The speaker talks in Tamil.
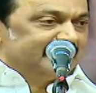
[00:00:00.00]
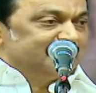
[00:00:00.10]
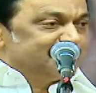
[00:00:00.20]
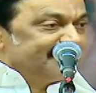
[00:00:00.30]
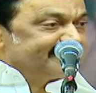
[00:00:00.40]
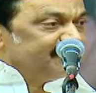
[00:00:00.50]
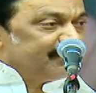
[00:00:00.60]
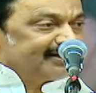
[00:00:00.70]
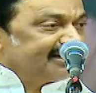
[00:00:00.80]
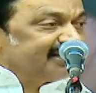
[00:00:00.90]
கண்ணப்பன் இடத்துல
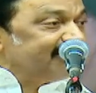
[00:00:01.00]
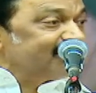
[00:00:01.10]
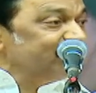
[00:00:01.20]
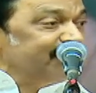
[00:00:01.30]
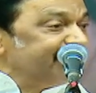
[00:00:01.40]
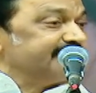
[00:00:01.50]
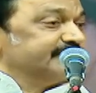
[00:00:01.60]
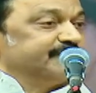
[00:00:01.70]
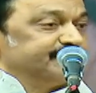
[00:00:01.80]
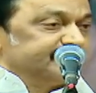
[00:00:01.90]
பாராட்டே வாங்க முடியாது